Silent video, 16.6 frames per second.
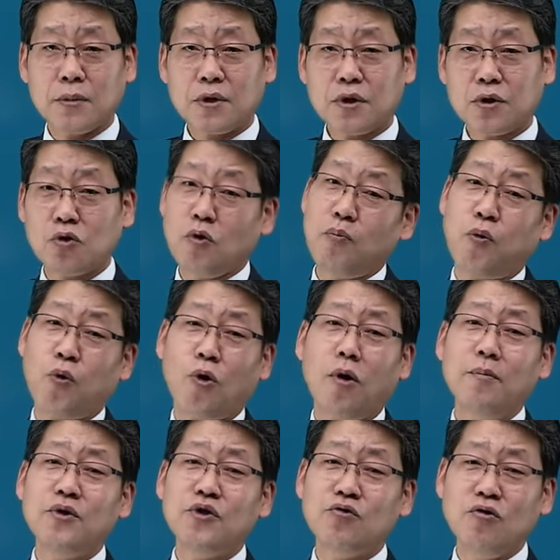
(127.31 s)
그리고
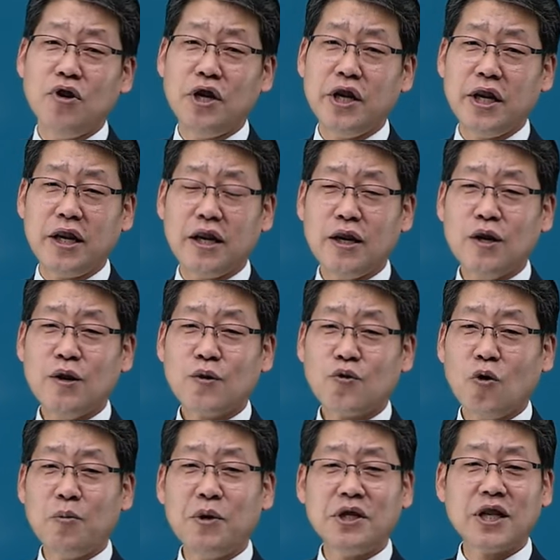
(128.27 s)
보험윤리,
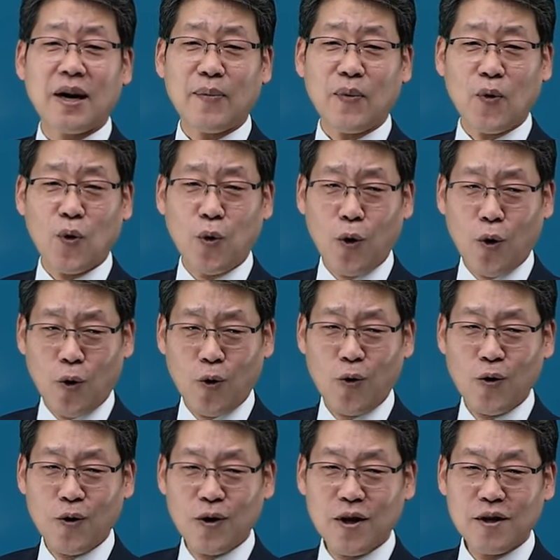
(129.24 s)
소비자보호,